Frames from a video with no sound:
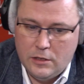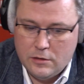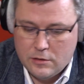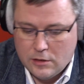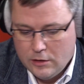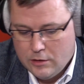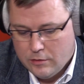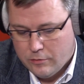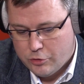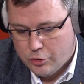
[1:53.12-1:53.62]
Денис
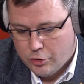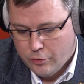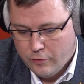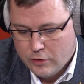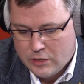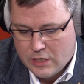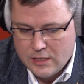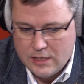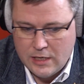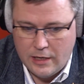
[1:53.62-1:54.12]
Владимирович, ну
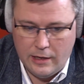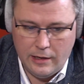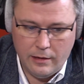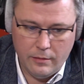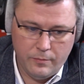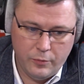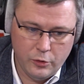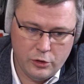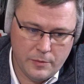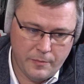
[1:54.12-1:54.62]
вы
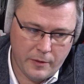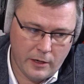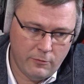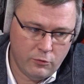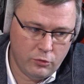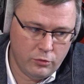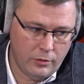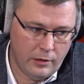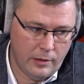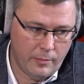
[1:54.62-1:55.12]
сказали
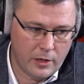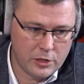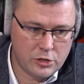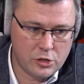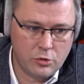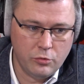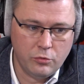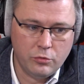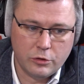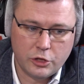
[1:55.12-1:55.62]
путепроводу или
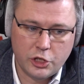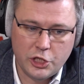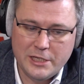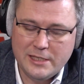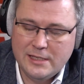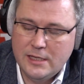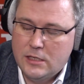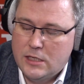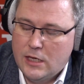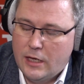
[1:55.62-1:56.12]
мосту
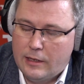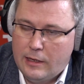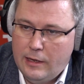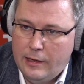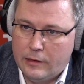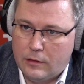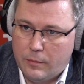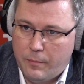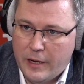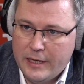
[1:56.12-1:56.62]
60
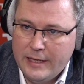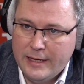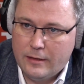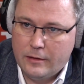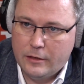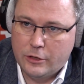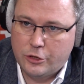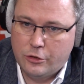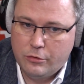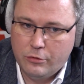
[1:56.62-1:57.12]
лет.
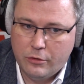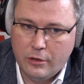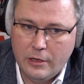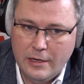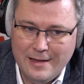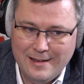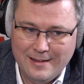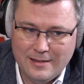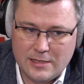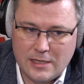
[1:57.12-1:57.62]
Понятно, что
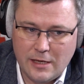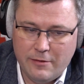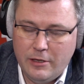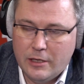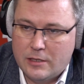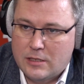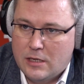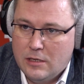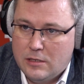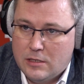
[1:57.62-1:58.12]

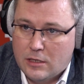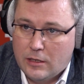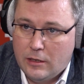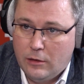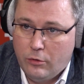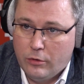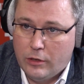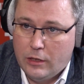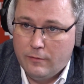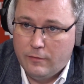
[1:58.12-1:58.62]
советские
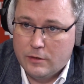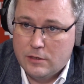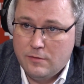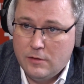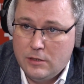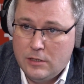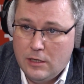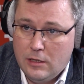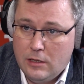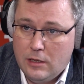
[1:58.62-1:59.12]
технологии
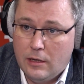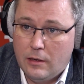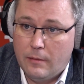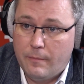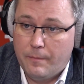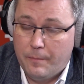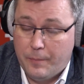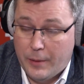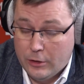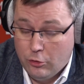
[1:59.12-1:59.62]
возведения
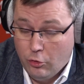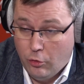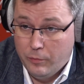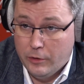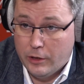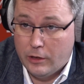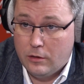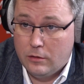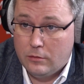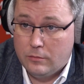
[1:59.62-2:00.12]

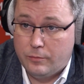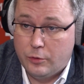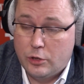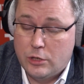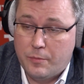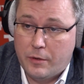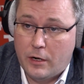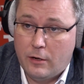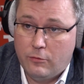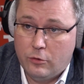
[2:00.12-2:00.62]
подобных
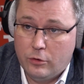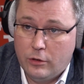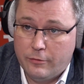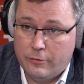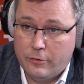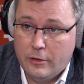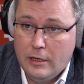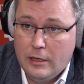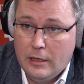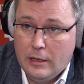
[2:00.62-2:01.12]

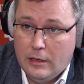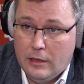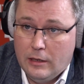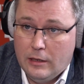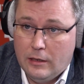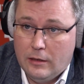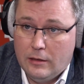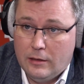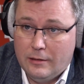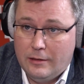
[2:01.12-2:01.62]
путепроводов
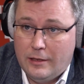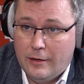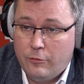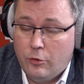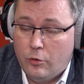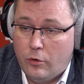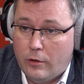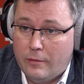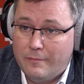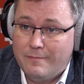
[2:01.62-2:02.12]
э,
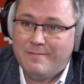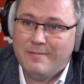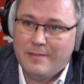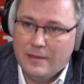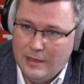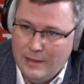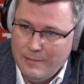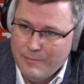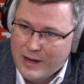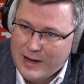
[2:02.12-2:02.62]
давно и